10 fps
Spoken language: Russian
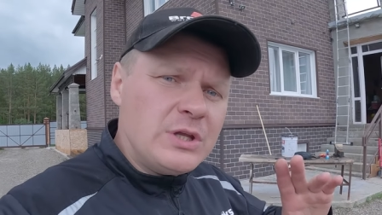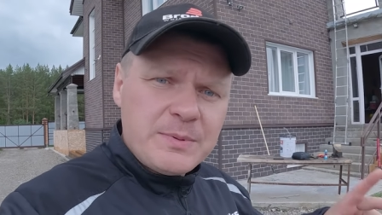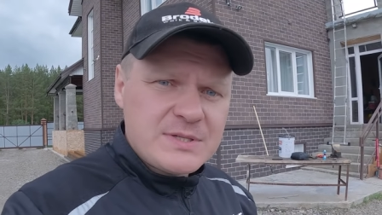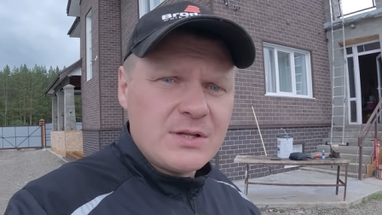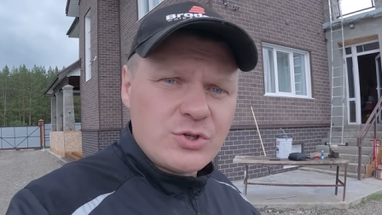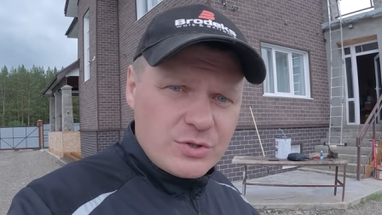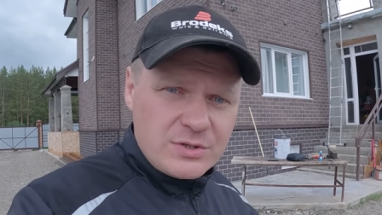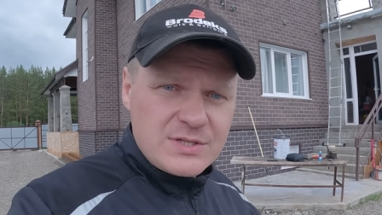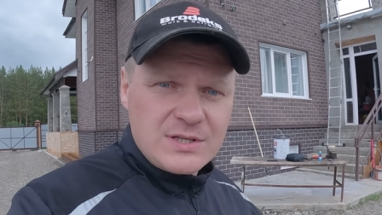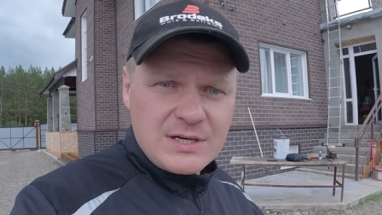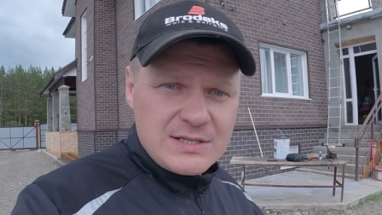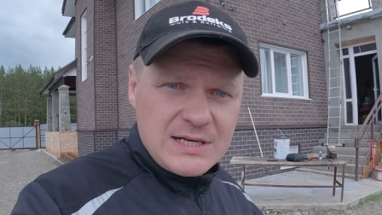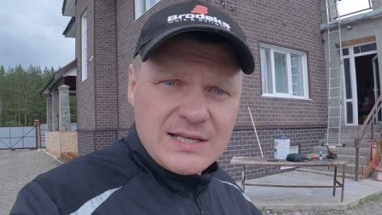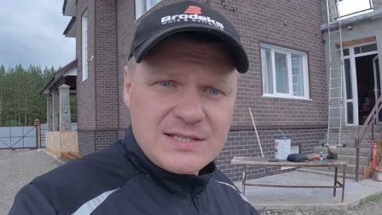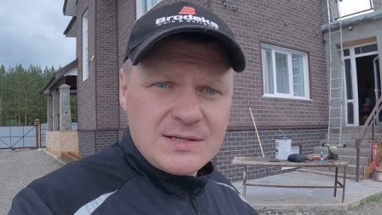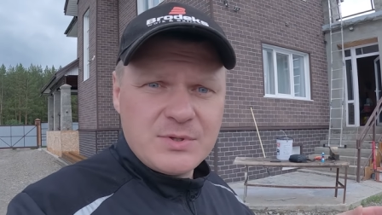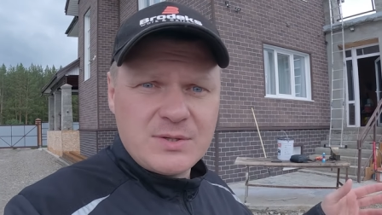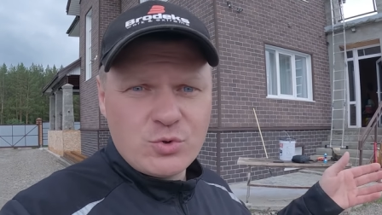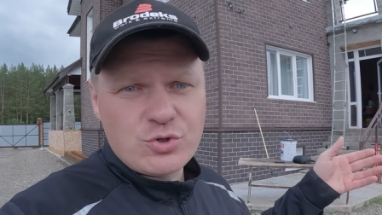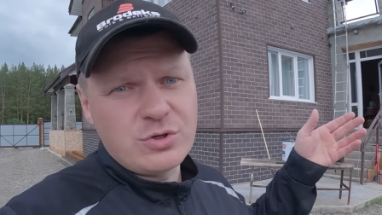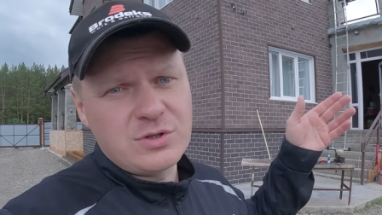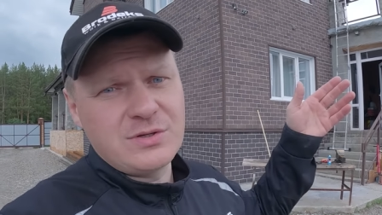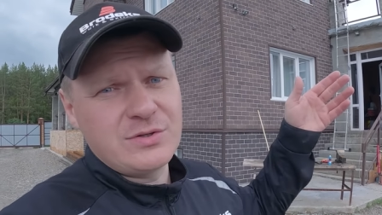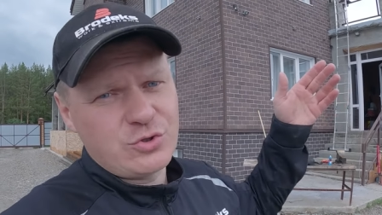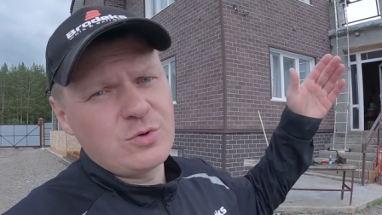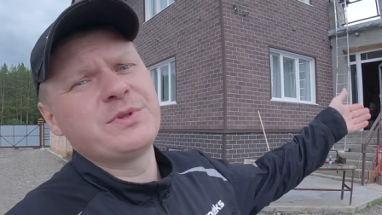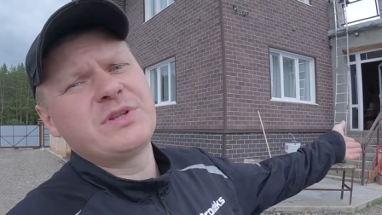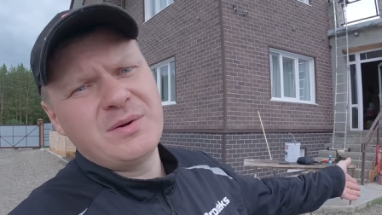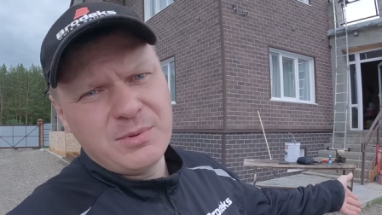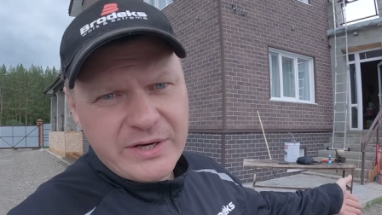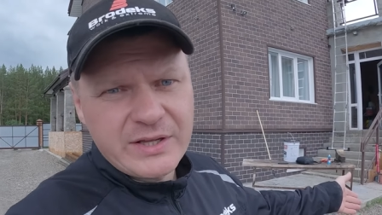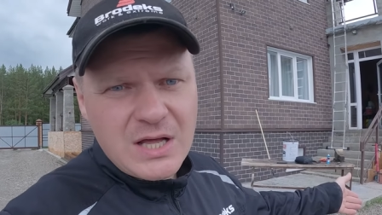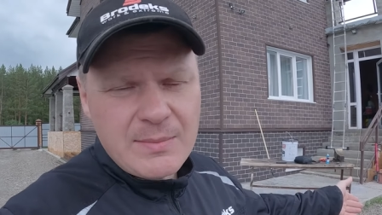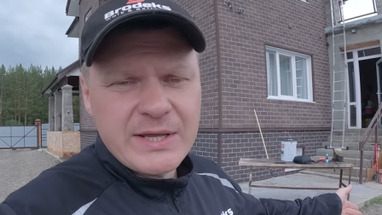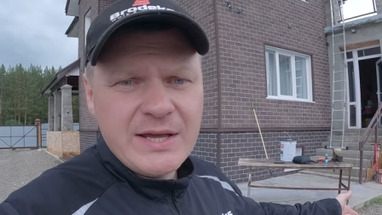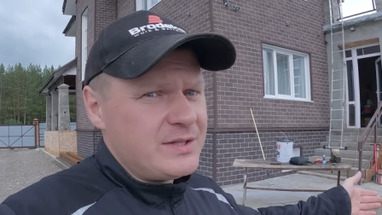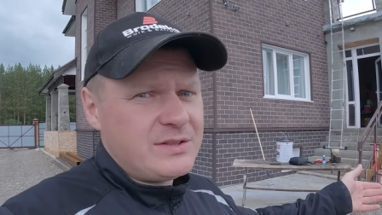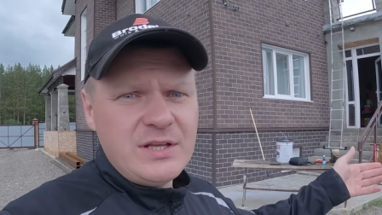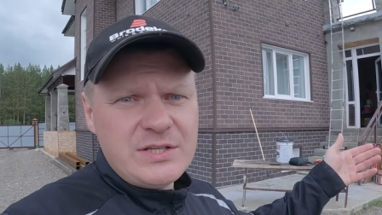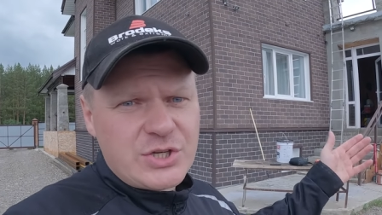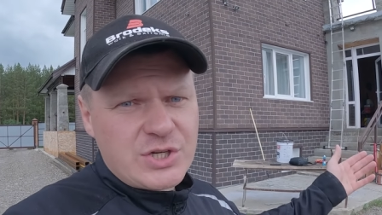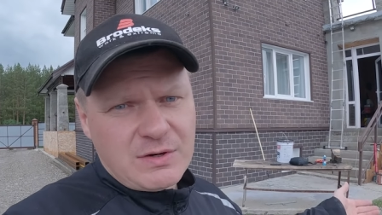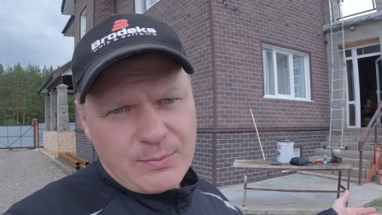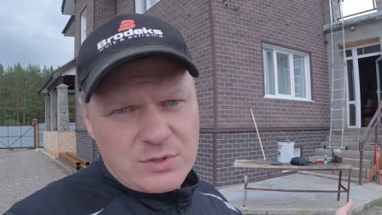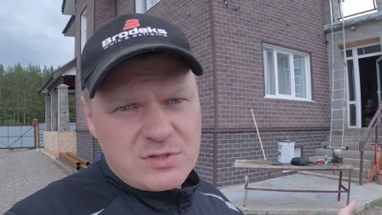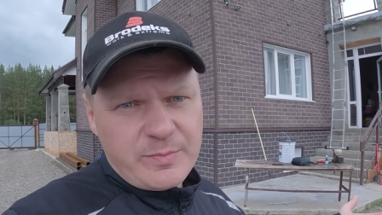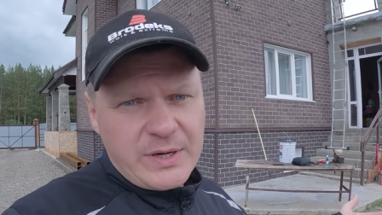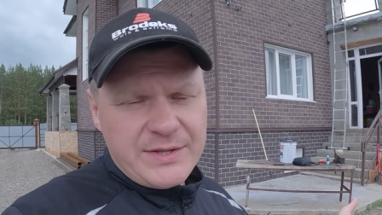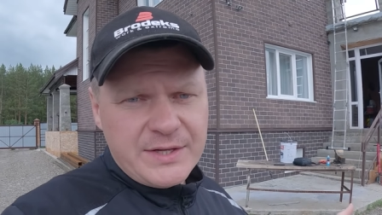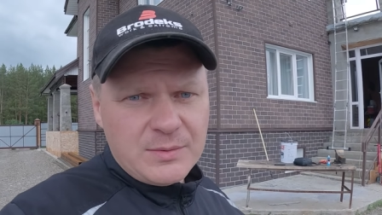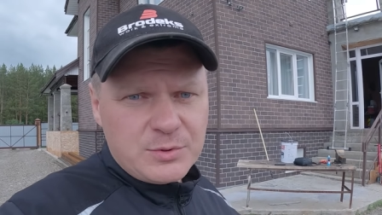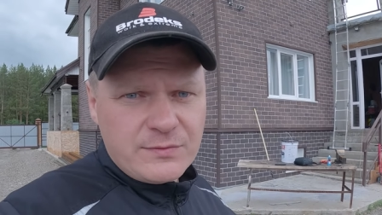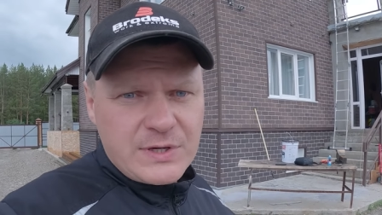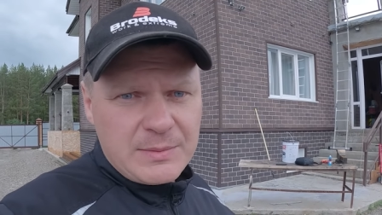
не писал, что это с гидроизоляция, потому что это, чтобы это не было рекламой. Тысяча вопросов прилетело потом в